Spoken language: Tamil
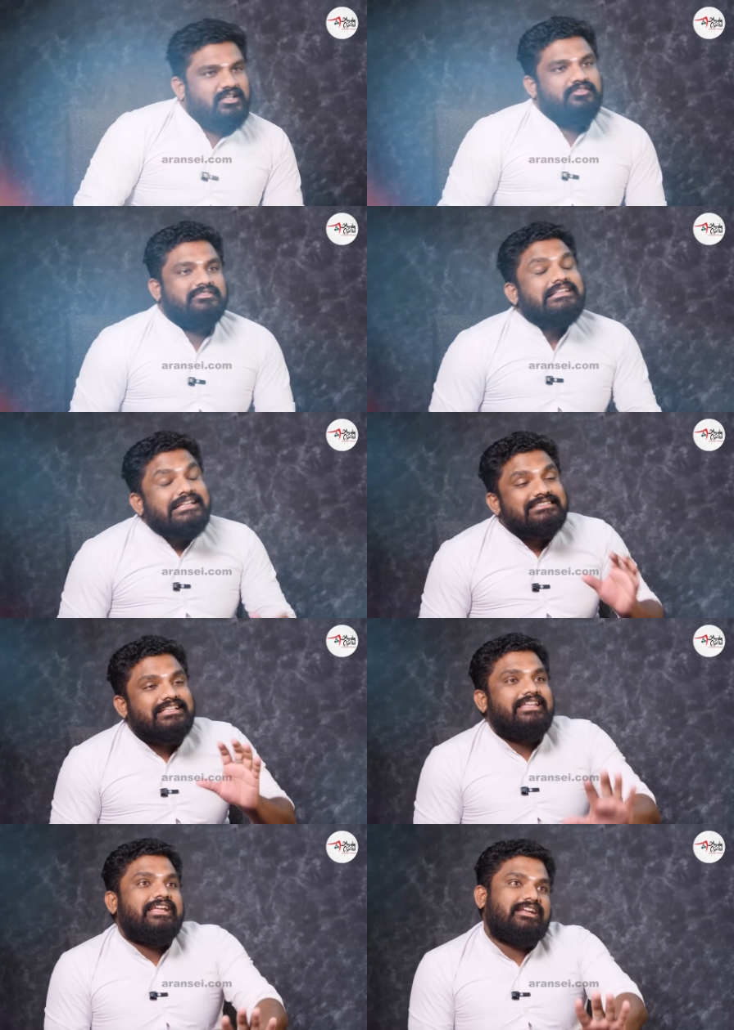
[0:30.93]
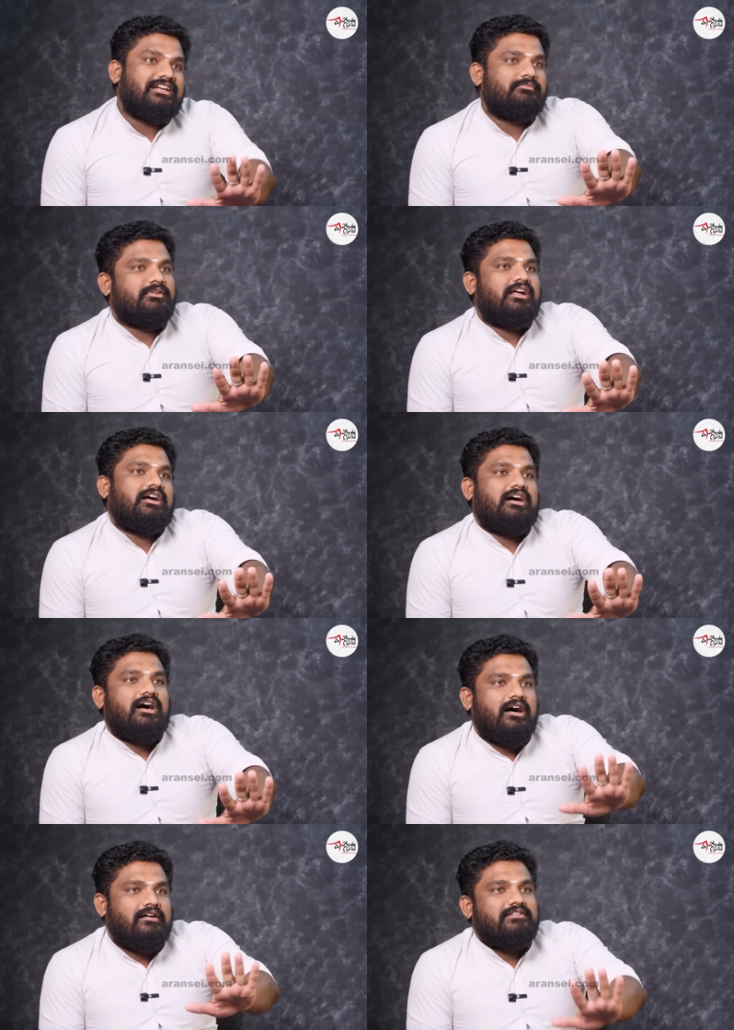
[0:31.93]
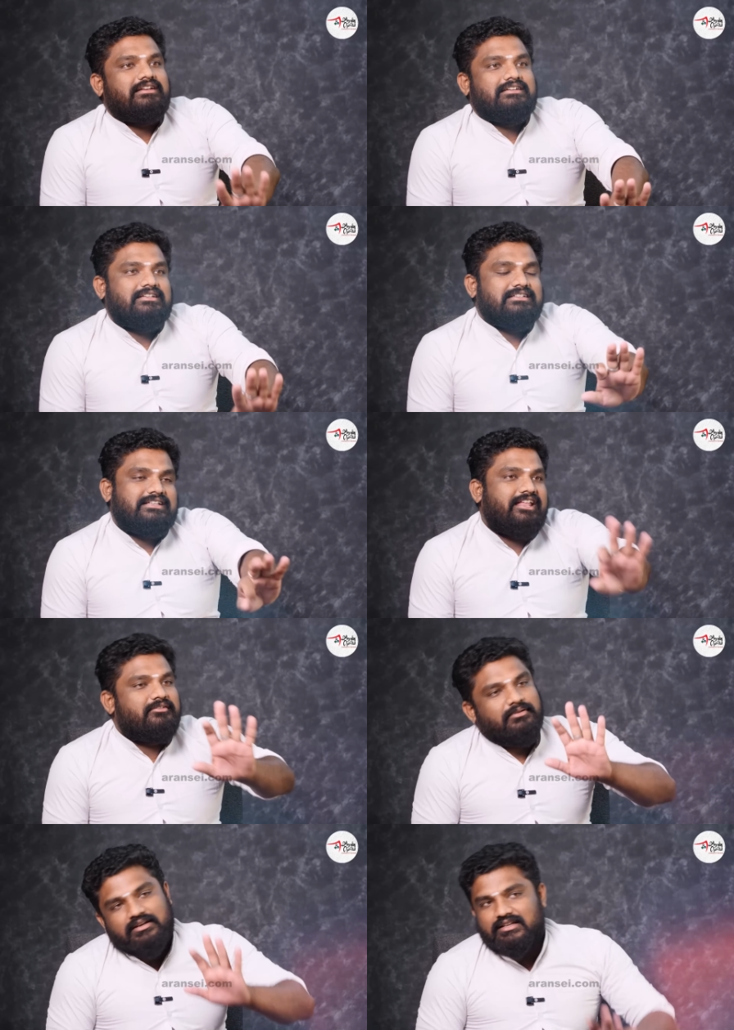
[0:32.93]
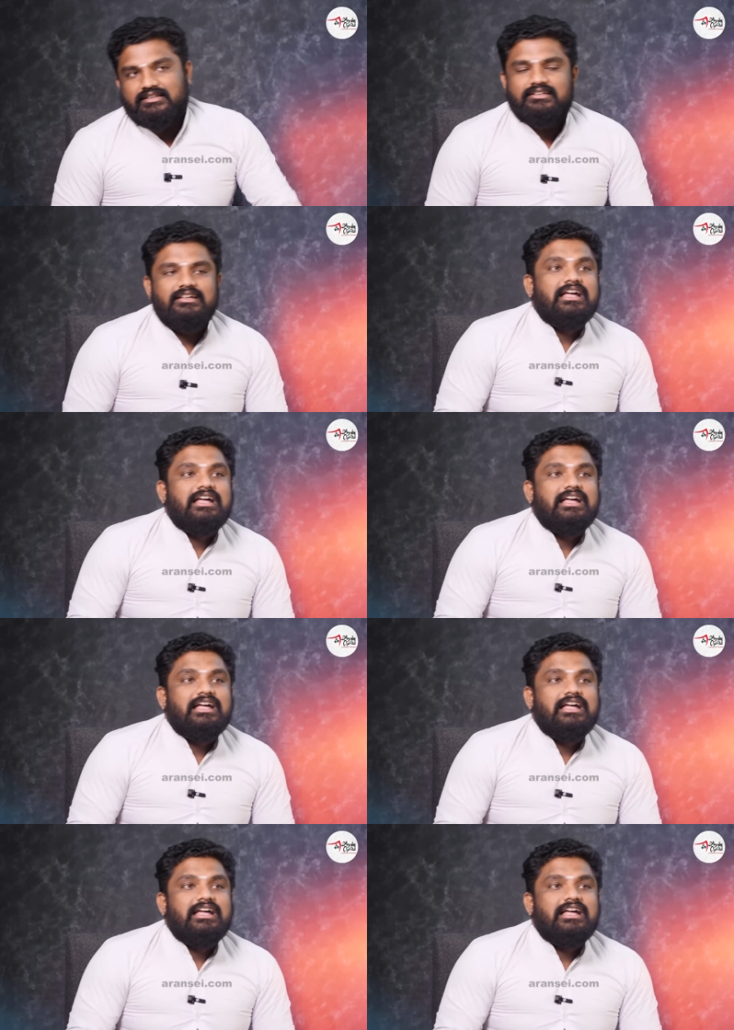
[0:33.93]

தான் வந்து சரியான நபரா அவருக்கு தெரியப்படுறாரு